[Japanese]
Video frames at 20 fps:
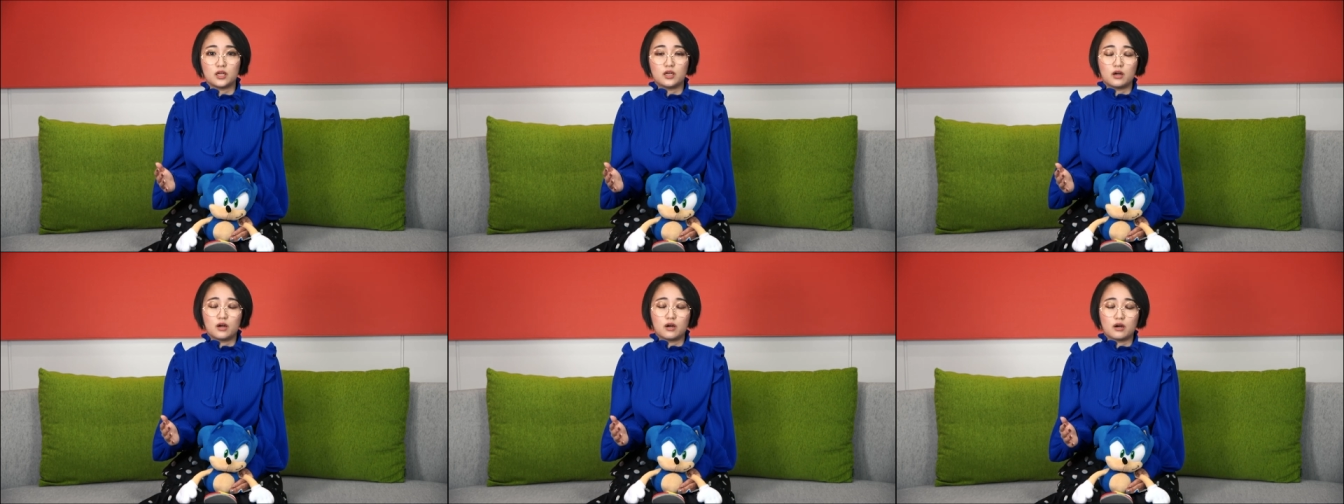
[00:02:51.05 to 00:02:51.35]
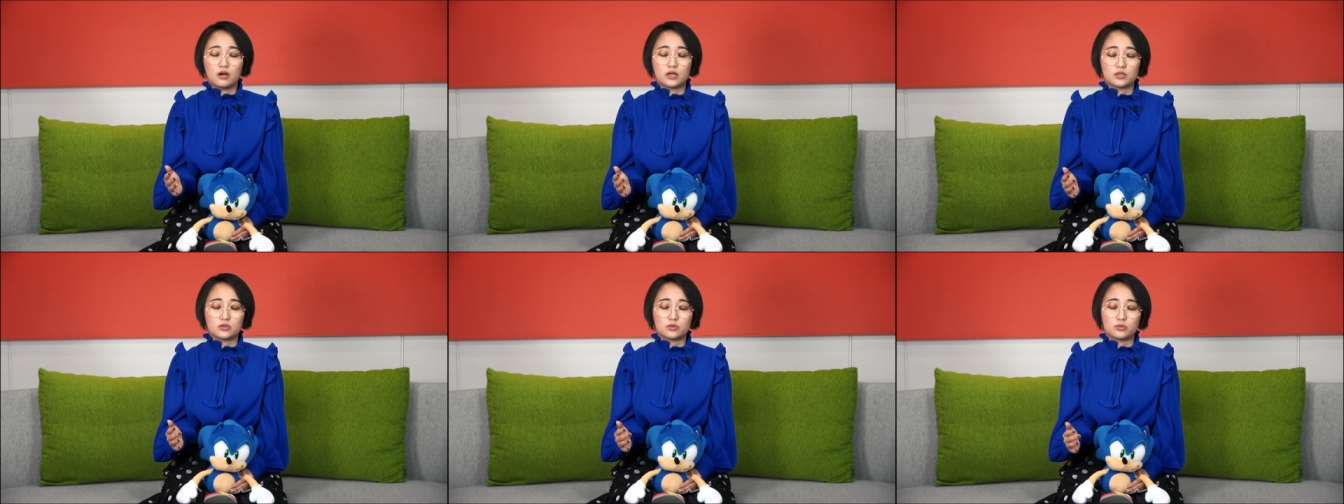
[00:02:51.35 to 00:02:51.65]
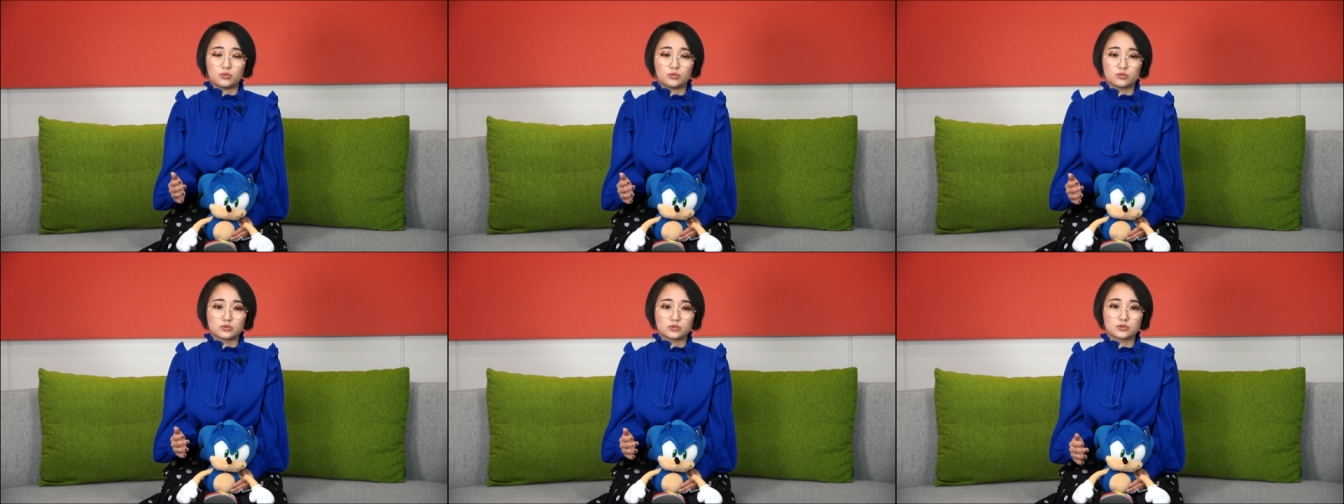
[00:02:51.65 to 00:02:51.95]
あ
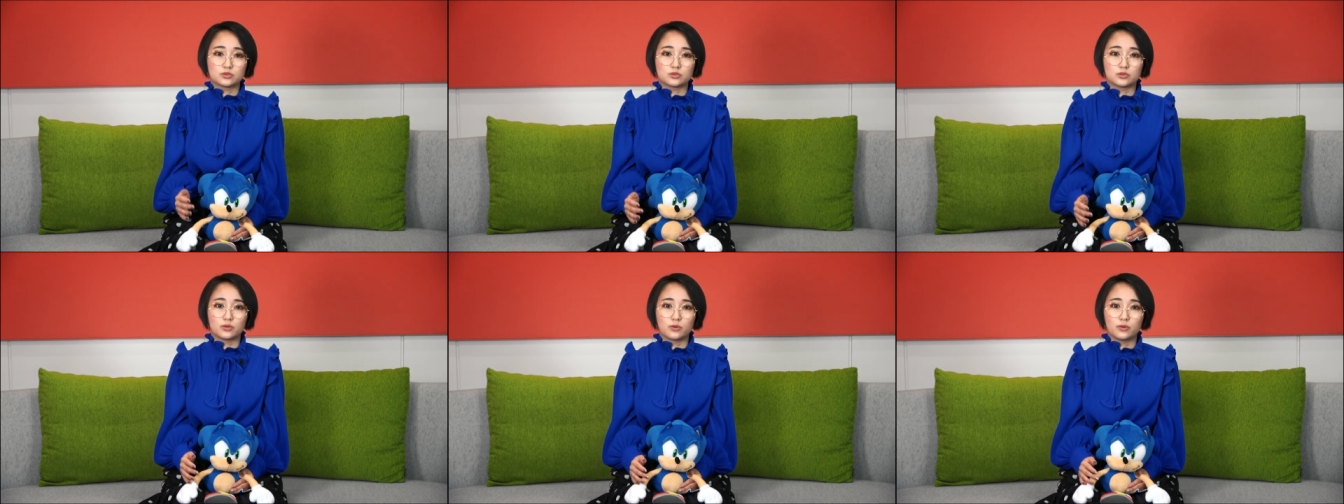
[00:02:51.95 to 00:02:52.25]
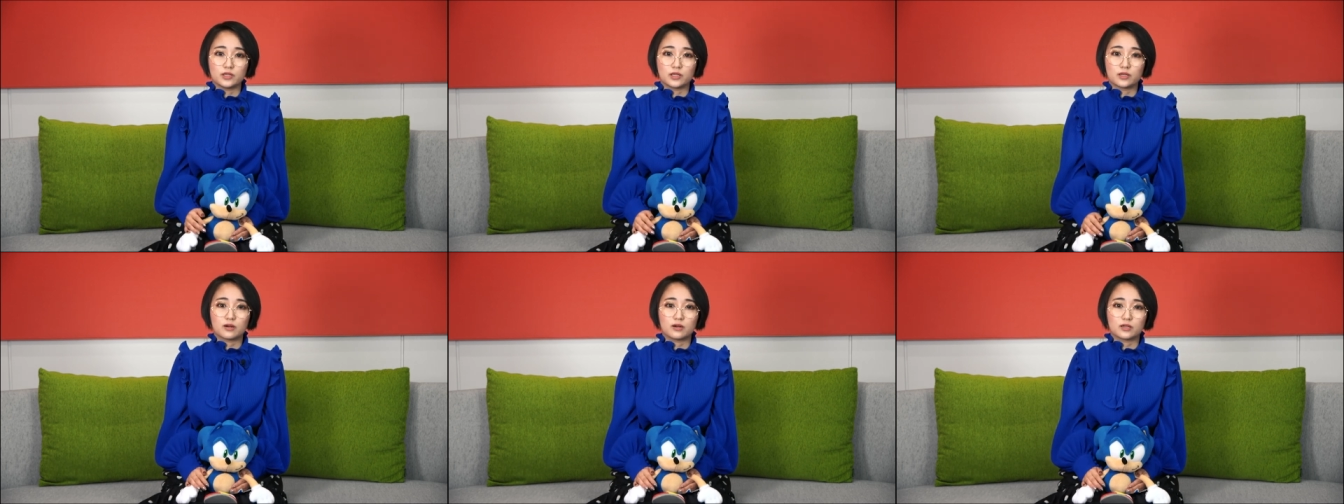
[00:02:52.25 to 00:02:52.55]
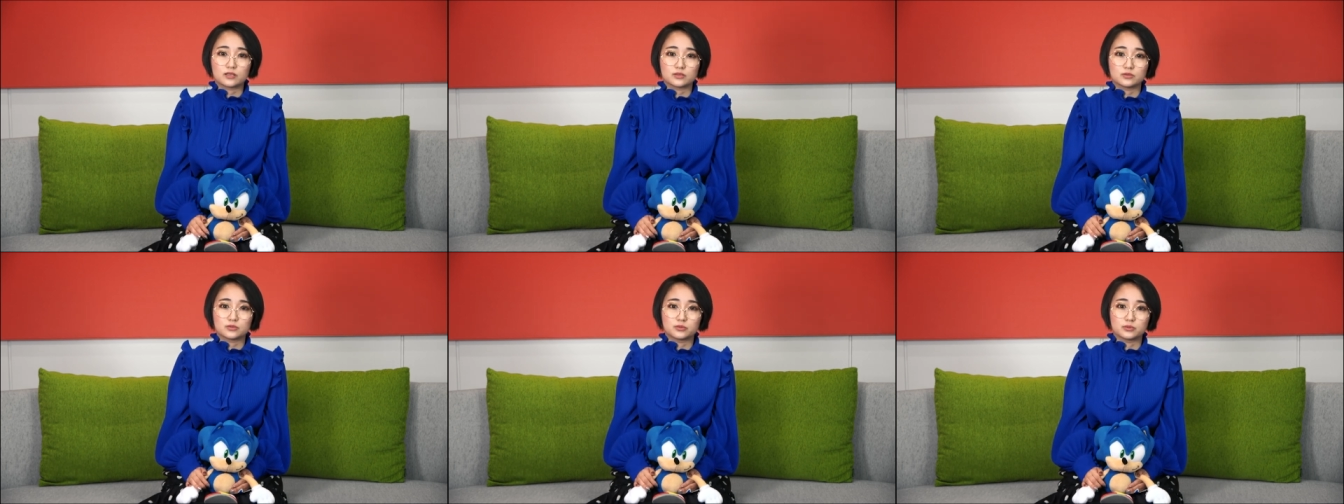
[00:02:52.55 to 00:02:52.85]
のすごい
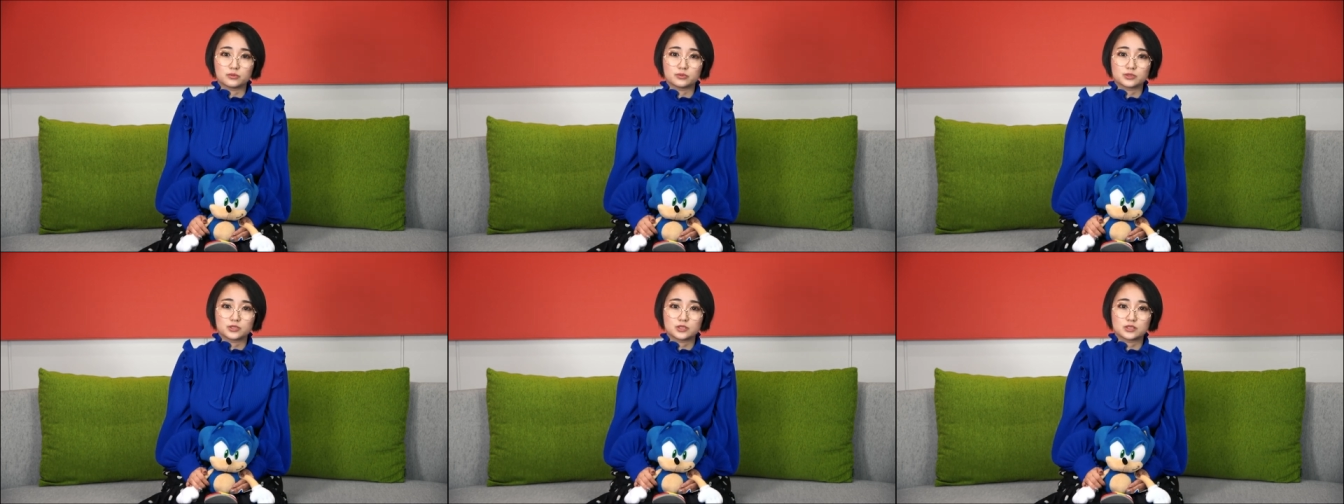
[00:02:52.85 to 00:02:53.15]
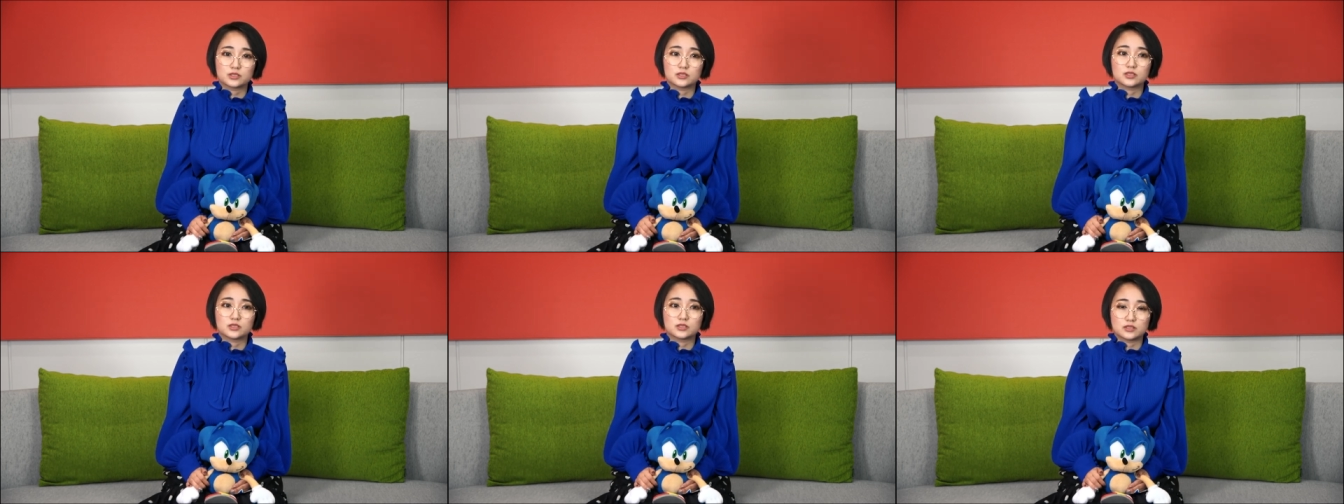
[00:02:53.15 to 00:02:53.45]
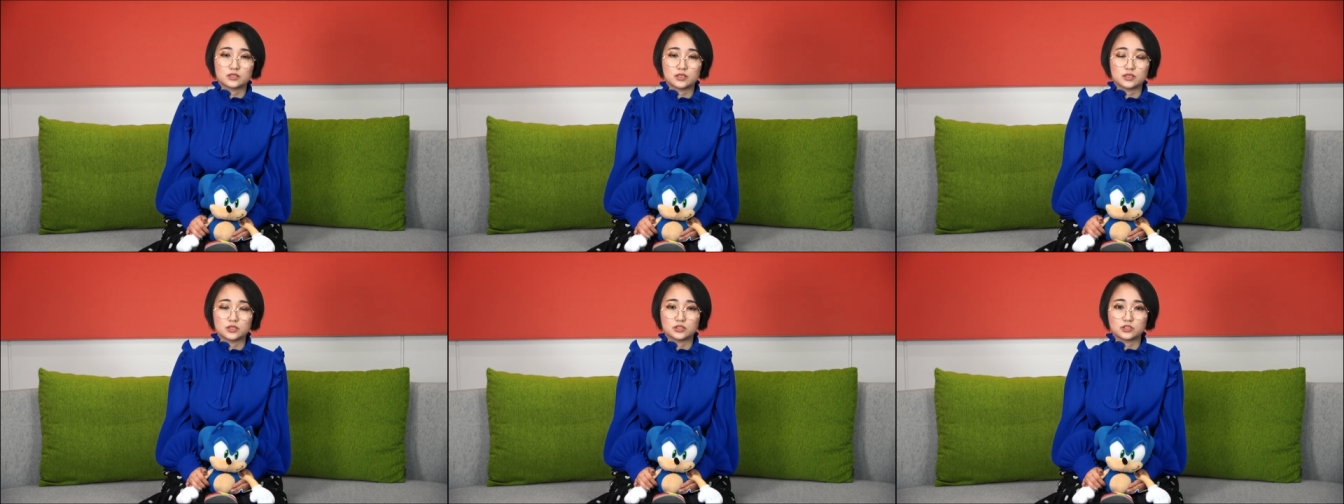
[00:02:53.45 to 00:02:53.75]
感動してで
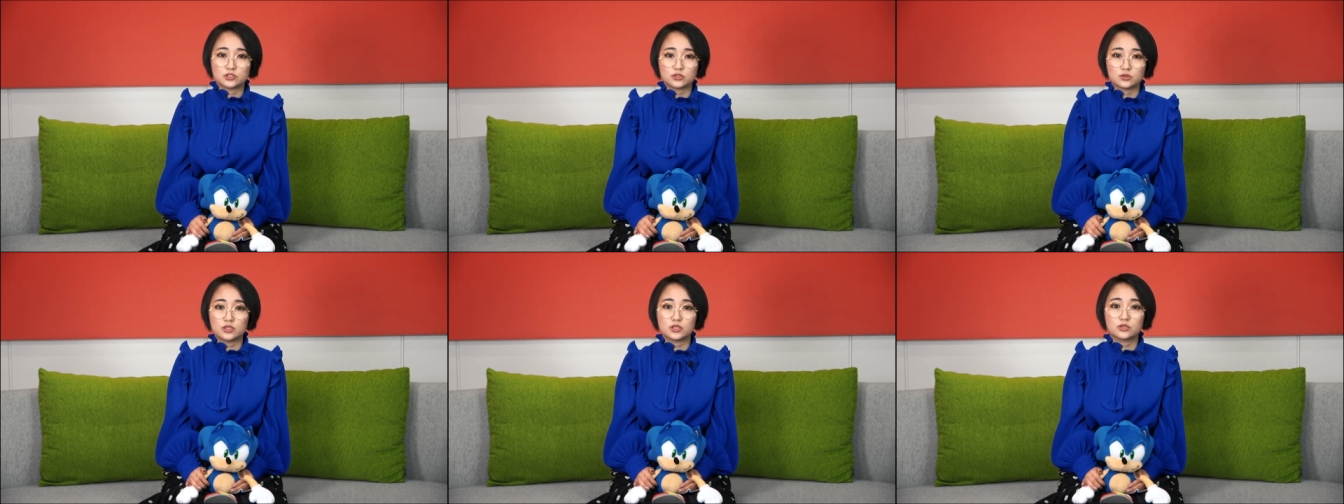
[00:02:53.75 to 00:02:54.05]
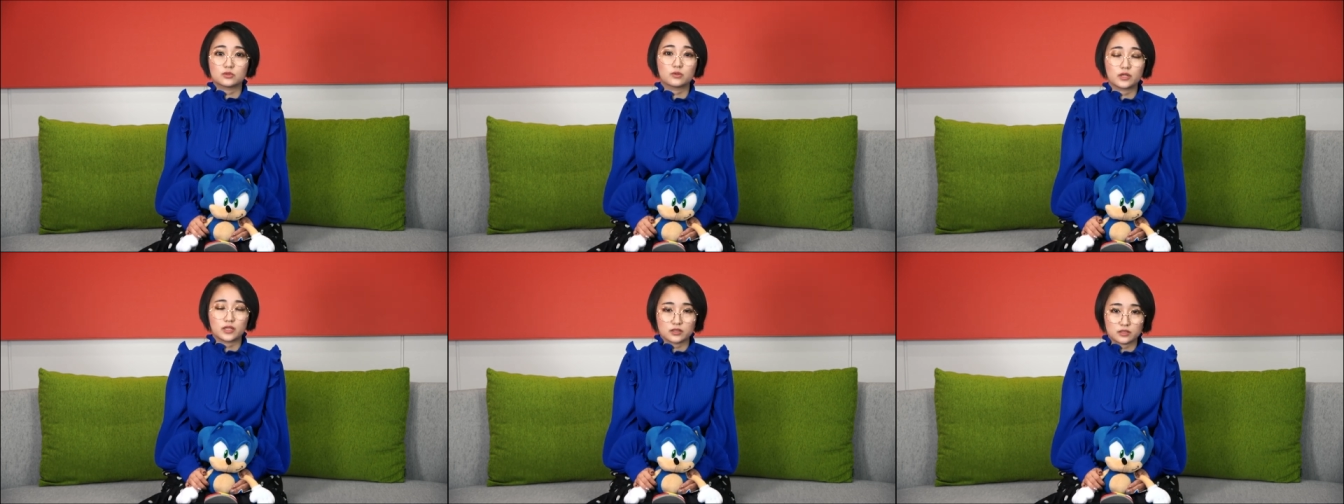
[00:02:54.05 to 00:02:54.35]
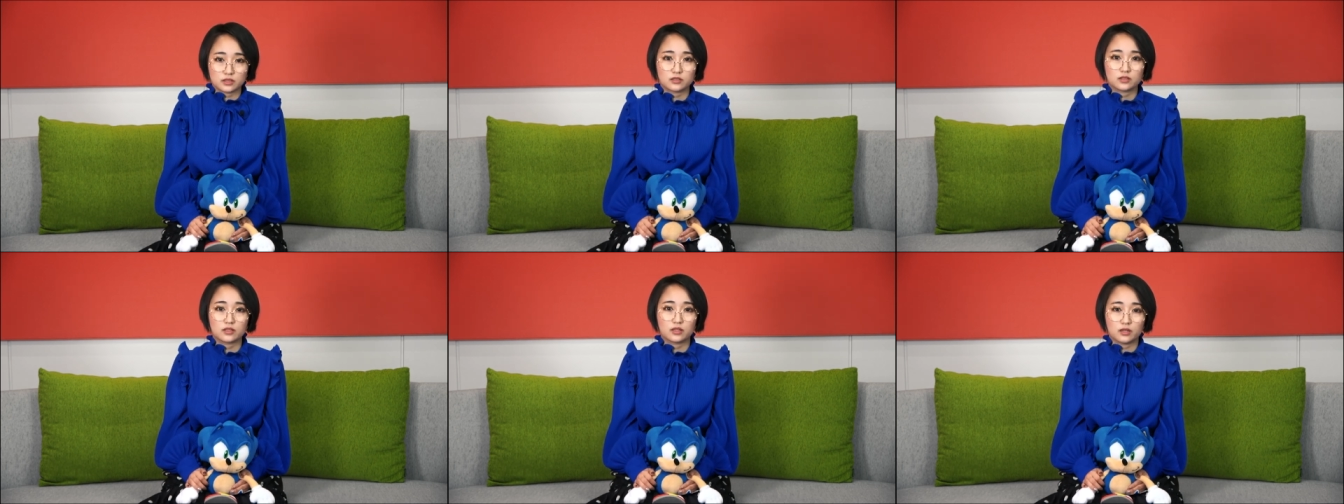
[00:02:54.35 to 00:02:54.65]
すね一緒に撮れ
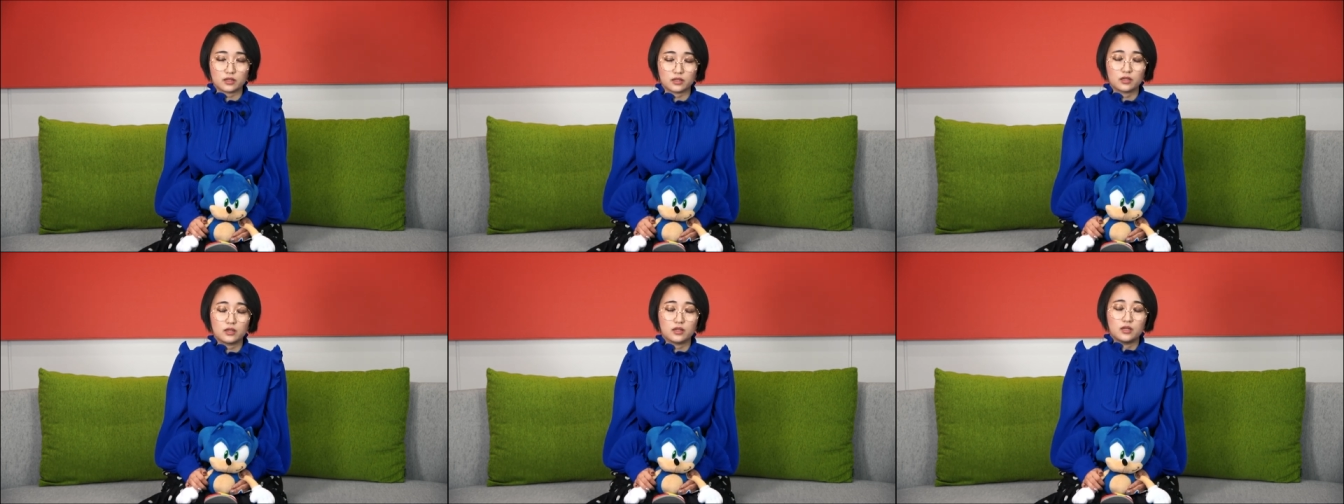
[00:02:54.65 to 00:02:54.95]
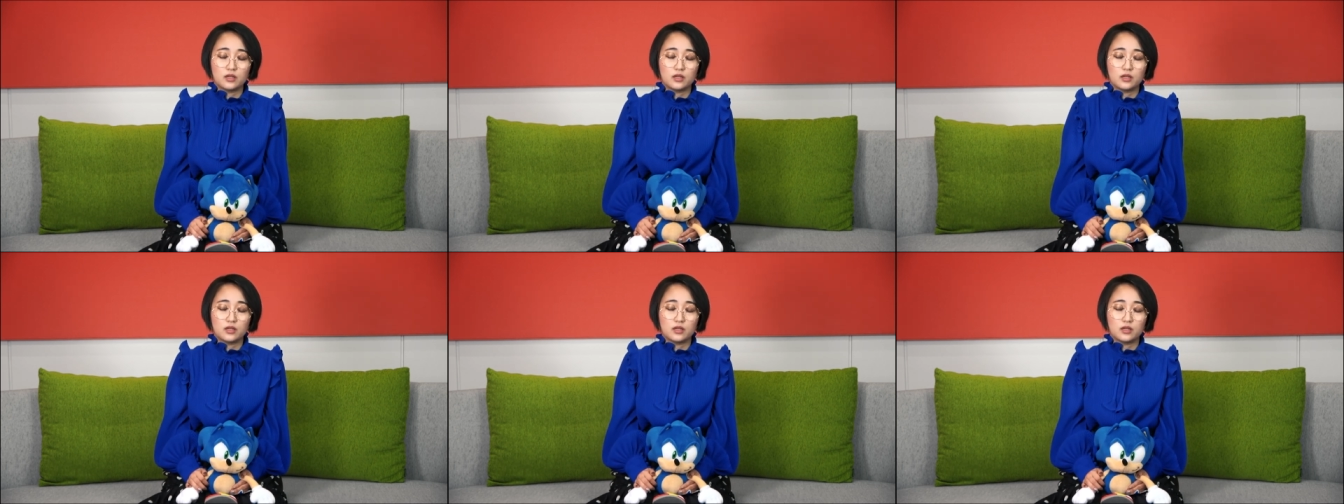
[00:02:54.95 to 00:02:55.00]
てて